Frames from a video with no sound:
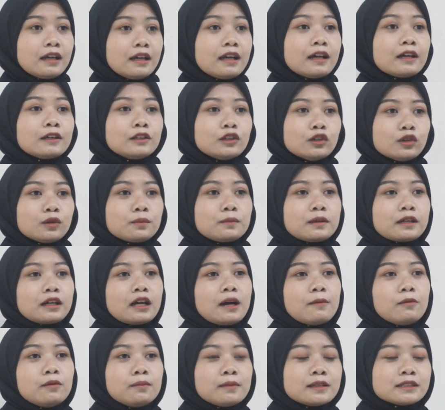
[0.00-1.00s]
yuk
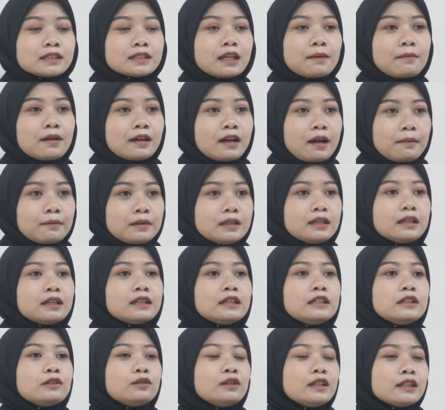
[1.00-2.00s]
bergabung bersama kami
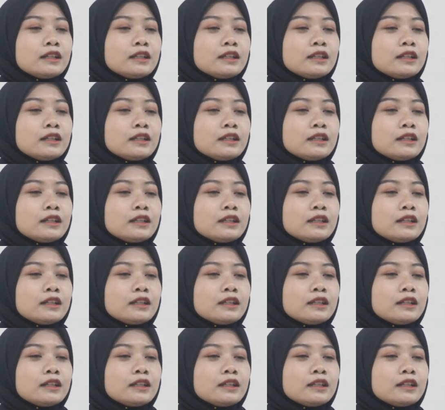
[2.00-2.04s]
di unit